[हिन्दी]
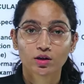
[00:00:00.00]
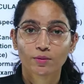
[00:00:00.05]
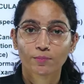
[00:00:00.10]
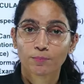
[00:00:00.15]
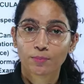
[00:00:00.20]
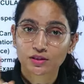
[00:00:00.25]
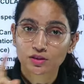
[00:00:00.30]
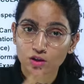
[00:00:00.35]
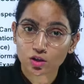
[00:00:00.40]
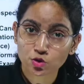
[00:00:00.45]

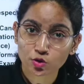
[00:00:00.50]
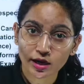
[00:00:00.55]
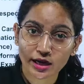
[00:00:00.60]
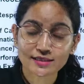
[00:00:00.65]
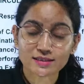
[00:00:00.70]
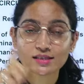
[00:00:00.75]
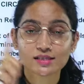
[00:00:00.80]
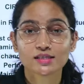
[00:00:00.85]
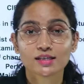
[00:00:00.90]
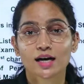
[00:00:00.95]
पंद्रह जुलाई
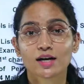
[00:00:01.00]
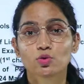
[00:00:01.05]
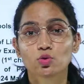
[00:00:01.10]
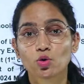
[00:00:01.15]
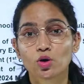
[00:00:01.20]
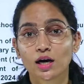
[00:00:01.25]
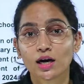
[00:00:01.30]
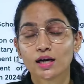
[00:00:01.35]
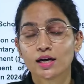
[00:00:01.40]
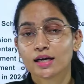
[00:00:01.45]
से स्टार्ट
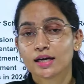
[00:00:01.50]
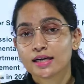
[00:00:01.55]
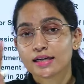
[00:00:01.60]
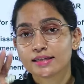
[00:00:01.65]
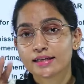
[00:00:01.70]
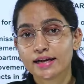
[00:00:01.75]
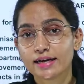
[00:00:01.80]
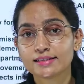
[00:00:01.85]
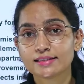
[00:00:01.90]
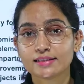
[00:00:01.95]
होगा
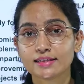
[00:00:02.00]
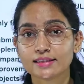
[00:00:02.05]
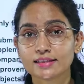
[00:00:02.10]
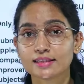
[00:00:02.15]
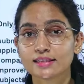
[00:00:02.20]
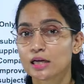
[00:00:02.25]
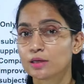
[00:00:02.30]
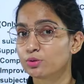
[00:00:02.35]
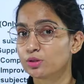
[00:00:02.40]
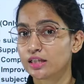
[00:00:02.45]
डेट शीट के
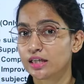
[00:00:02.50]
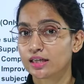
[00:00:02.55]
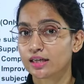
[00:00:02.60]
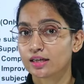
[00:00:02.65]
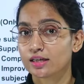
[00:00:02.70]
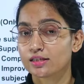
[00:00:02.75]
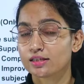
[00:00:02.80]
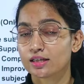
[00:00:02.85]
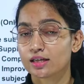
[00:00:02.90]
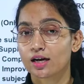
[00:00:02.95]
हिसाब से चेक कर
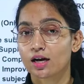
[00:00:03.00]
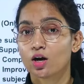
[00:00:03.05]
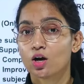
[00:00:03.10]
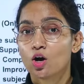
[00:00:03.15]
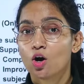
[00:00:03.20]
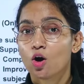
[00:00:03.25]
लीजिएगा